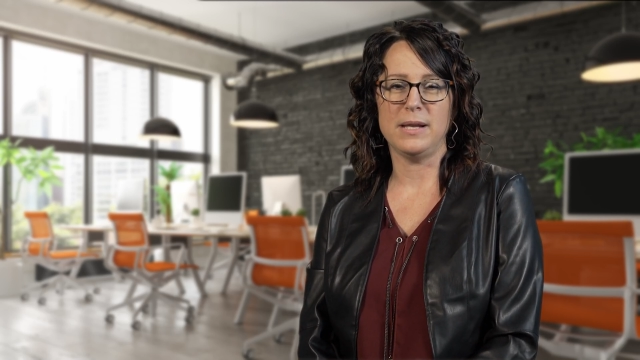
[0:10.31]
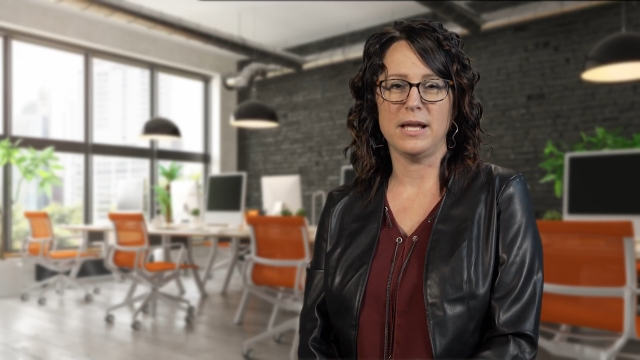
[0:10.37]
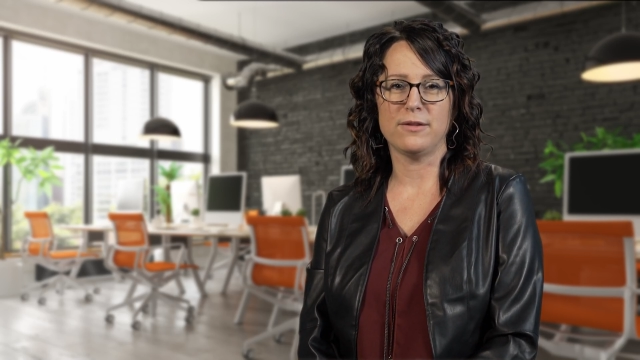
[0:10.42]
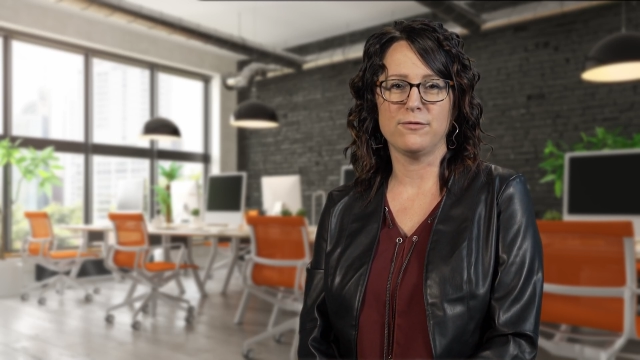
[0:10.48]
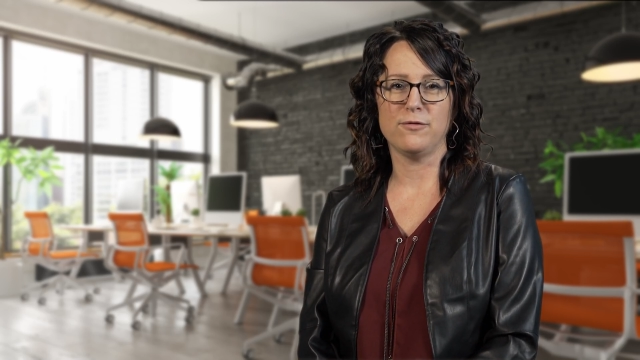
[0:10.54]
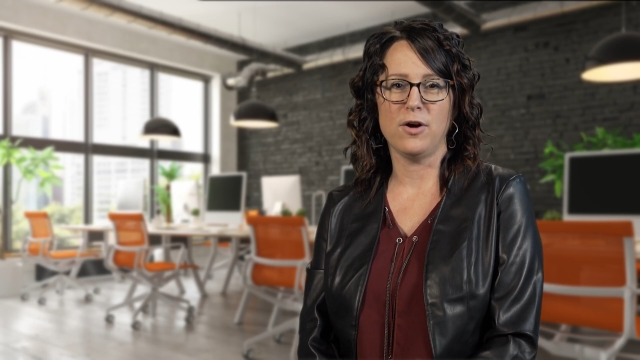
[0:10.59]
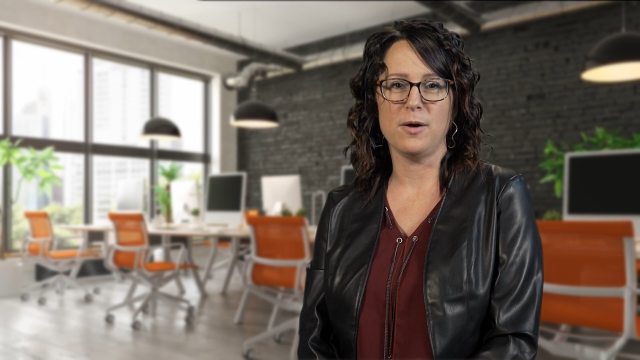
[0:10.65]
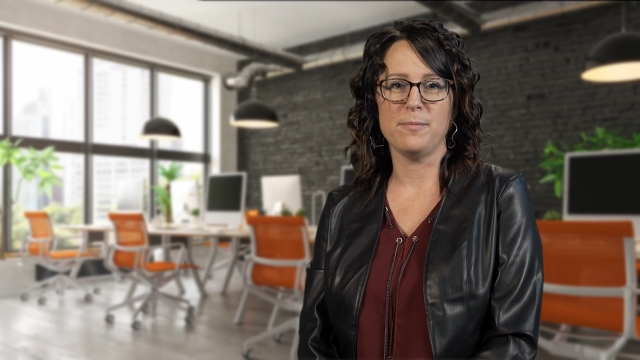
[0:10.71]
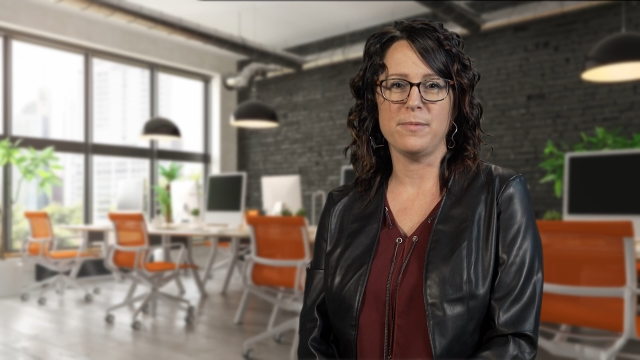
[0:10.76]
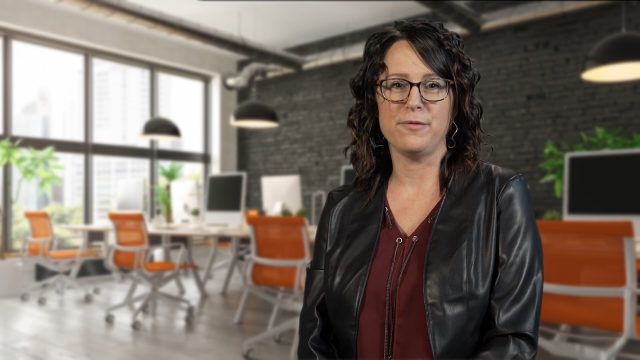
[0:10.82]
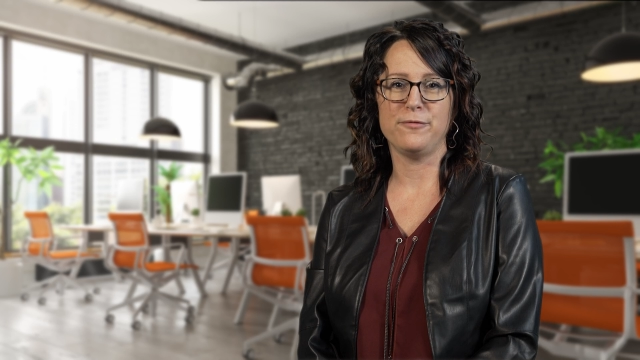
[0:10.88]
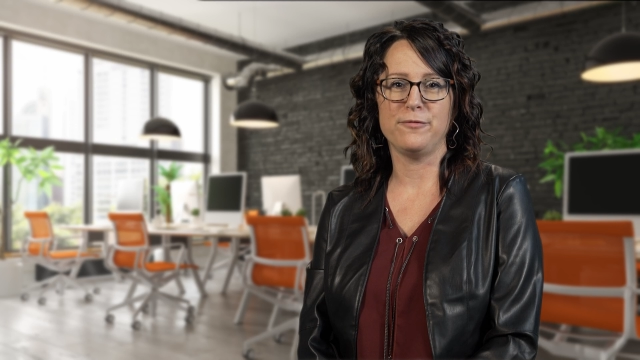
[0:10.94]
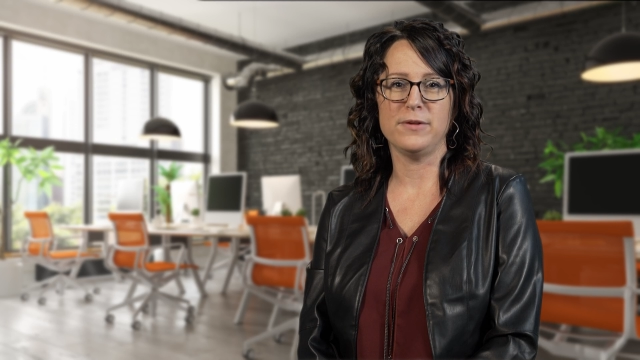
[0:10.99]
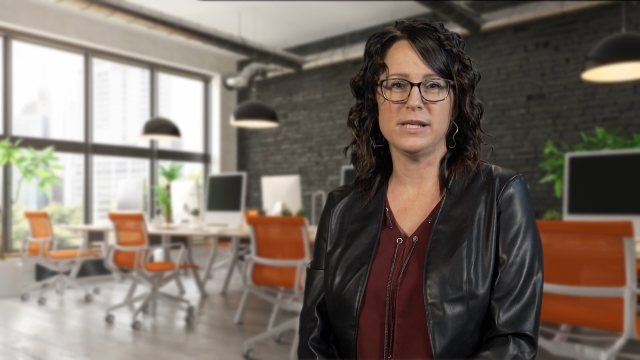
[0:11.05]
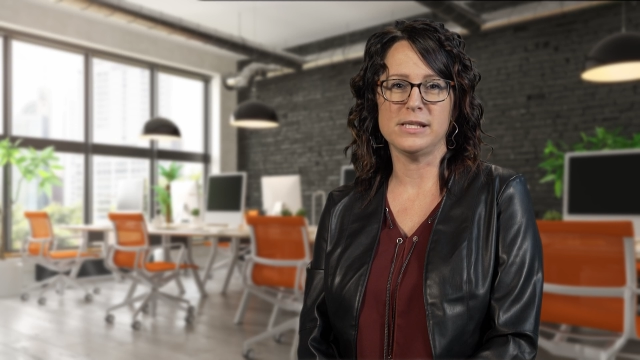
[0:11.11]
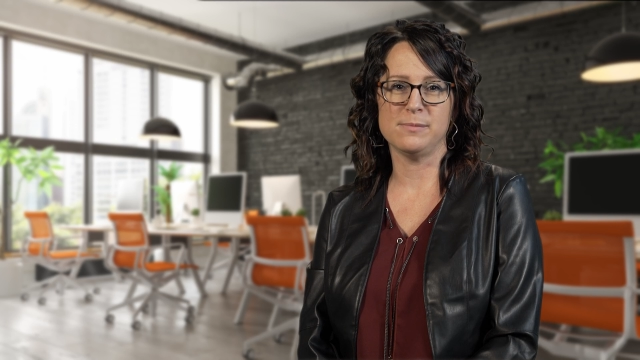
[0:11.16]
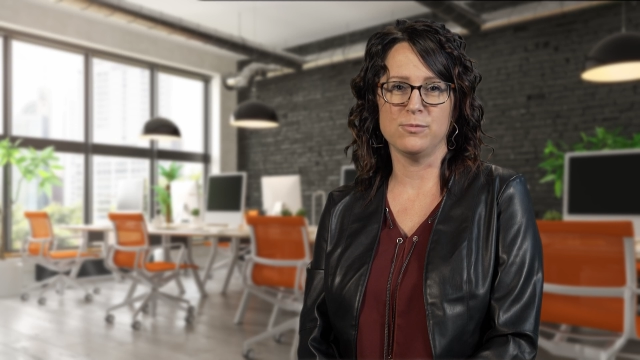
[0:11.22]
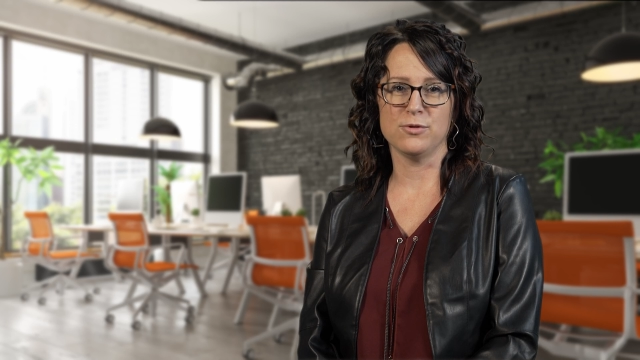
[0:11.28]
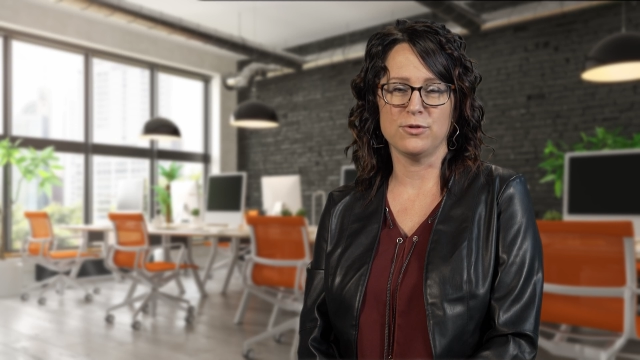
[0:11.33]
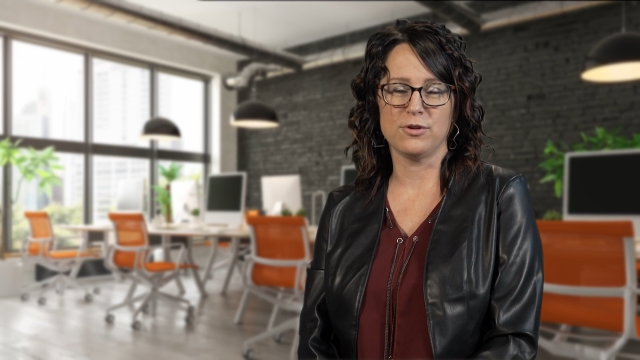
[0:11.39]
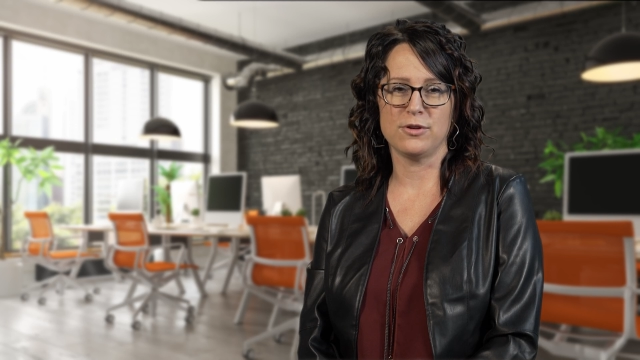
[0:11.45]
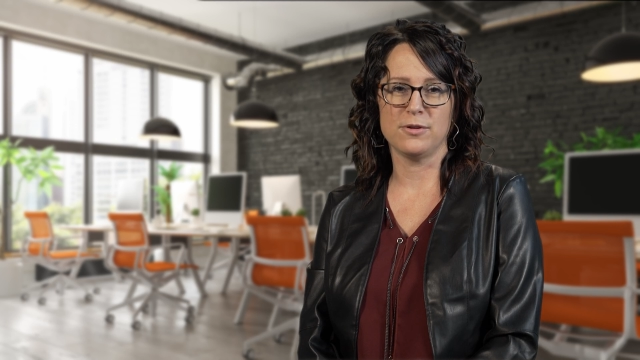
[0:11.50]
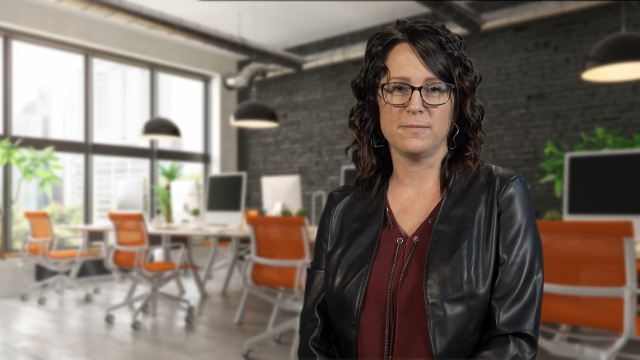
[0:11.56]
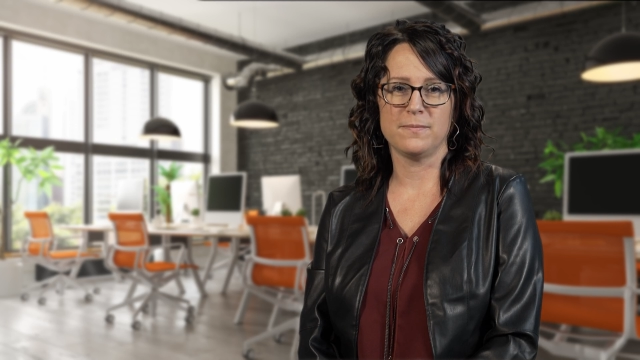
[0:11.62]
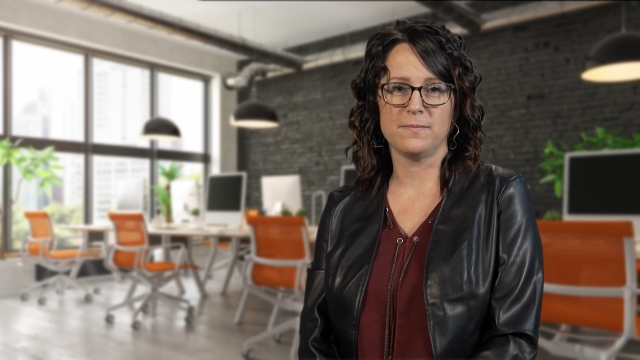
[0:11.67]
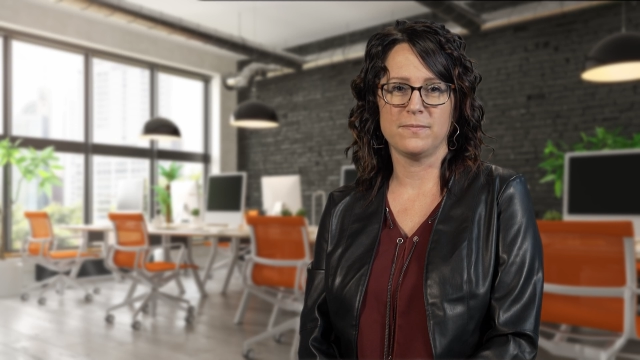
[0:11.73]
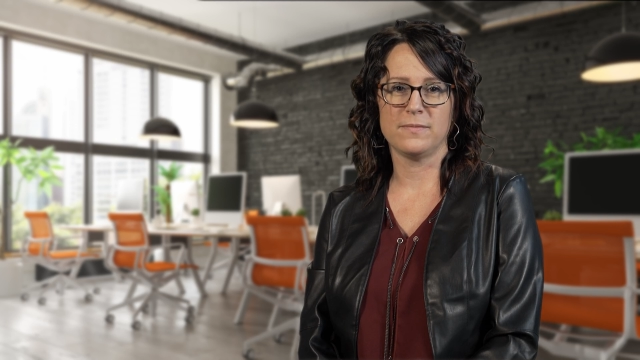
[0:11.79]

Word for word: plateforme Facebook.